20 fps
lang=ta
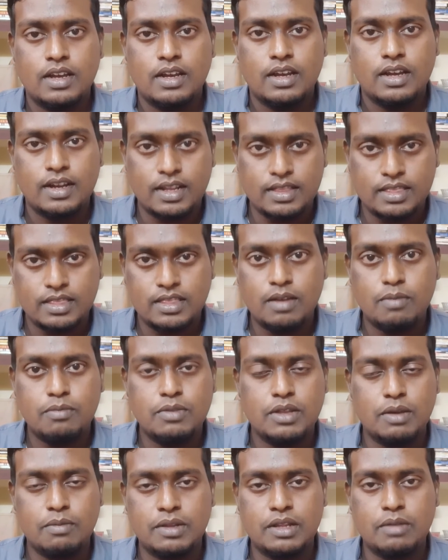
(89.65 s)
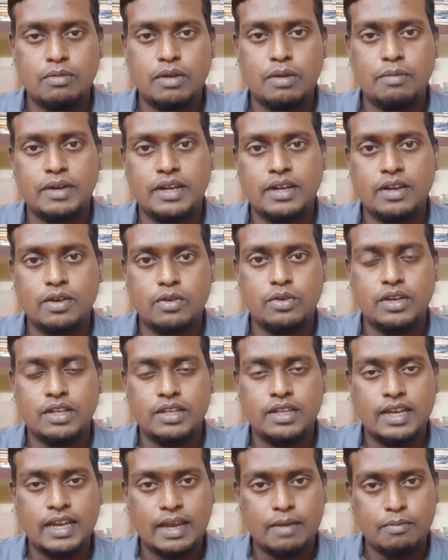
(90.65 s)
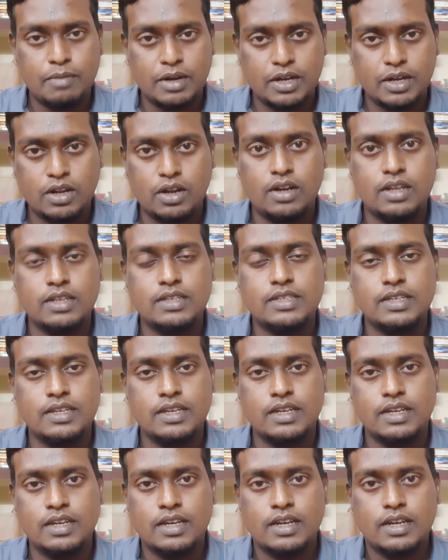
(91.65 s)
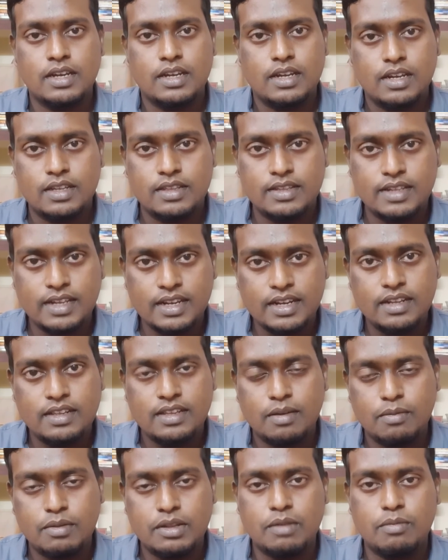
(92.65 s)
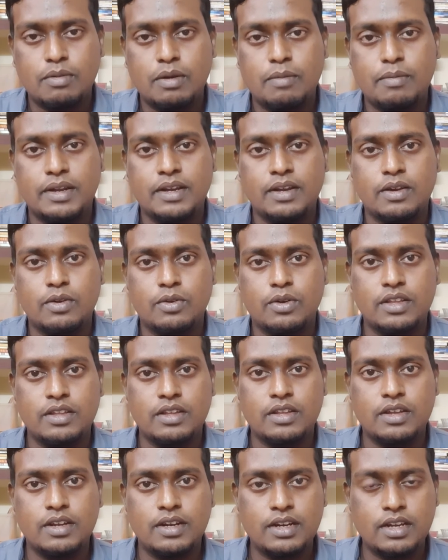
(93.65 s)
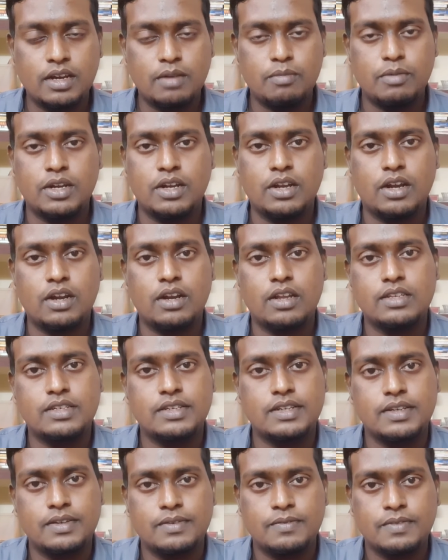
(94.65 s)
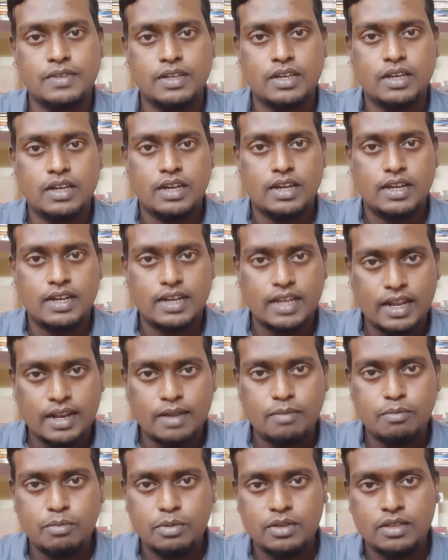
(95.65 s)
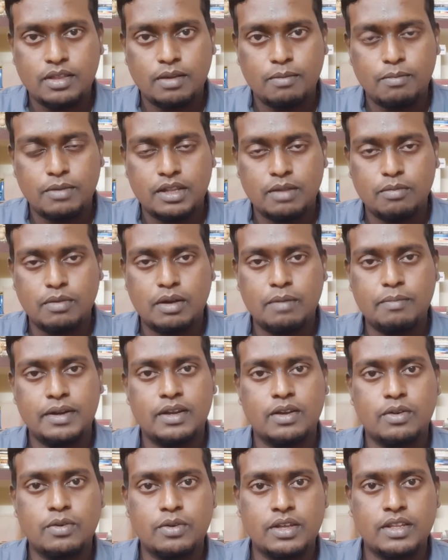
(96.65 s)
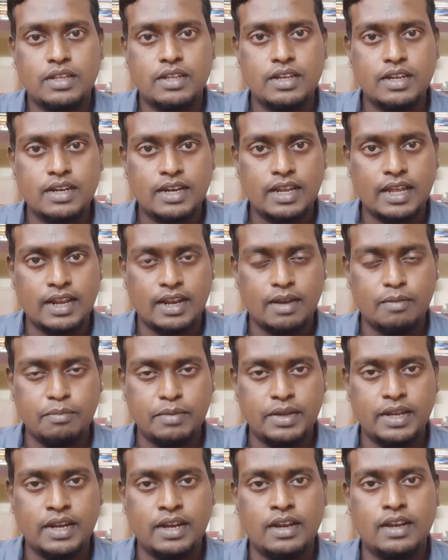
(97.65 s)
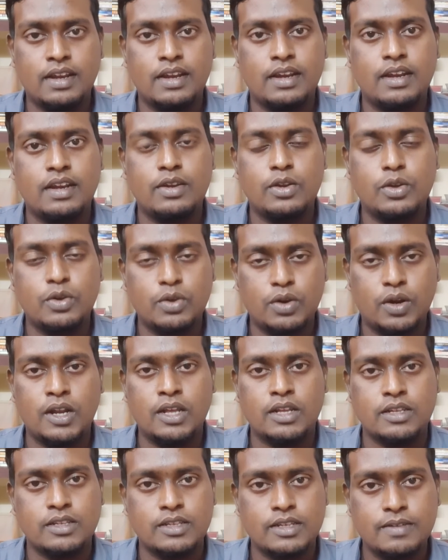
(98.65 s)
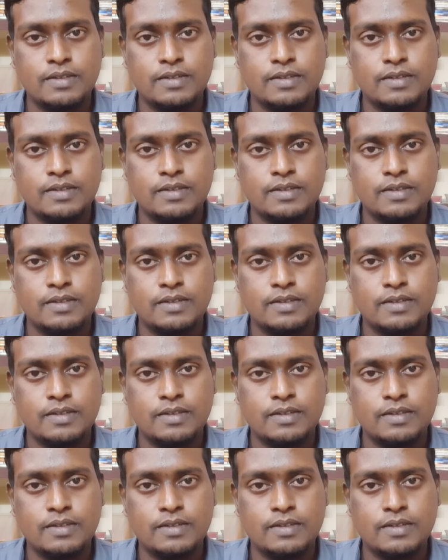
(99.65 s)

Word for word: ரத்தம் சம்மந்தமாக படிக்கக்கூடியது ஹெமட்டாலஜி ஸ்கின் சம்மந்தமாக படிக்கக்கூடியது டெர்மட்டாலஜி நரம்பு சம்மந்தமாக படிக்கக்கூடியது நரம்பியல் நியூராலஜி